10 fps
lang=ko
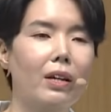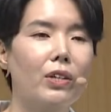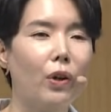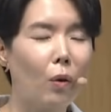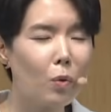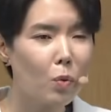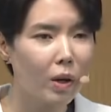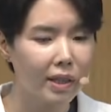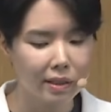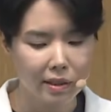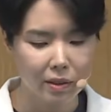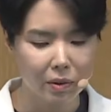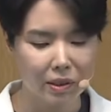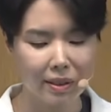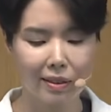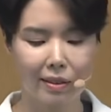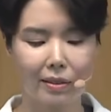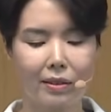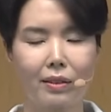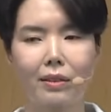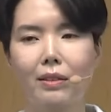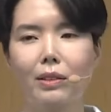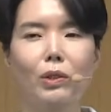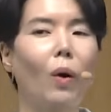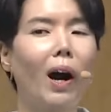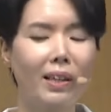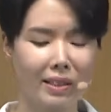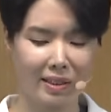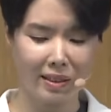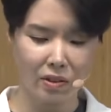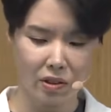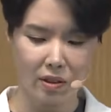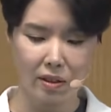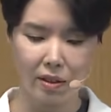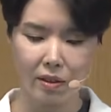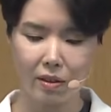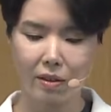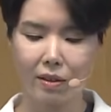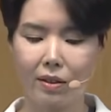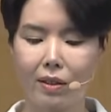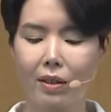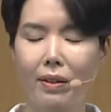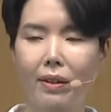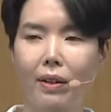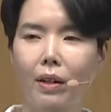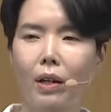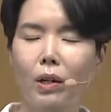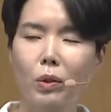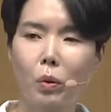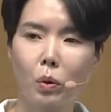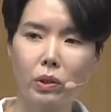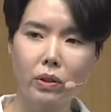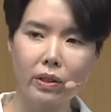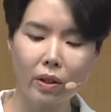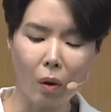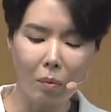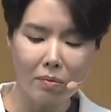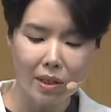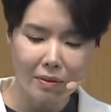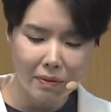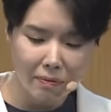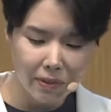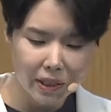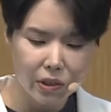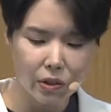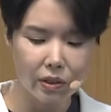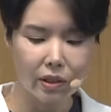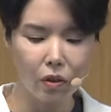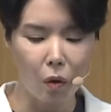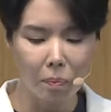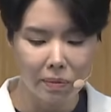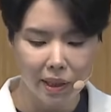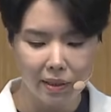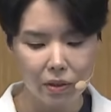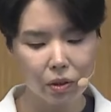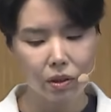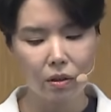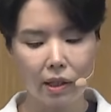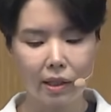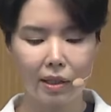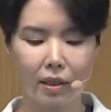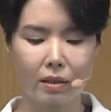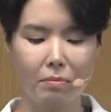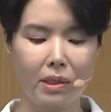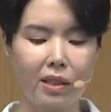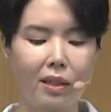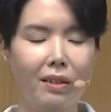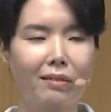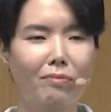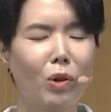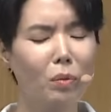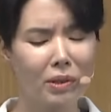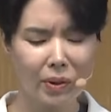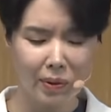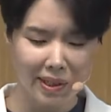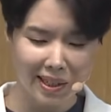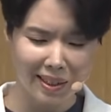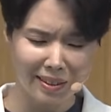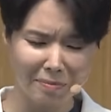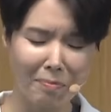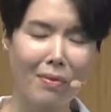영광이 있는 곳에 저항이 있다는 것을요. 도전이 없는 비전은 없다는 것을 확인하게 됩니다. 여러분, 그러니까